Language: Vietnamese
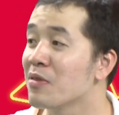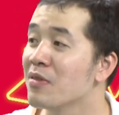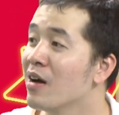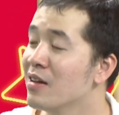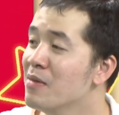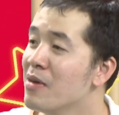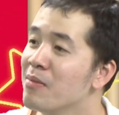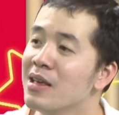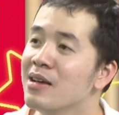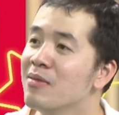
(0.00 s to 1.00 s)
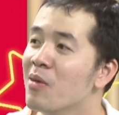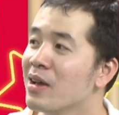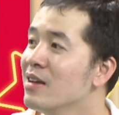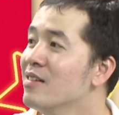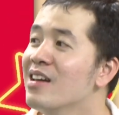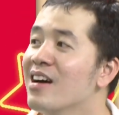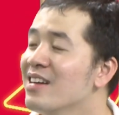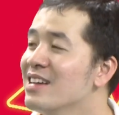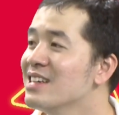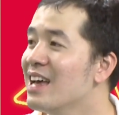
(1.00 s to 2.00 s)
tuyệt vời để mà biến một cái người
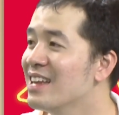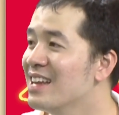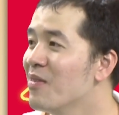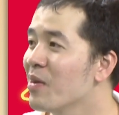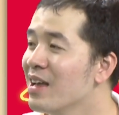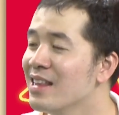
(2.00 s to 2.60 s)
lớn để trở thành ra một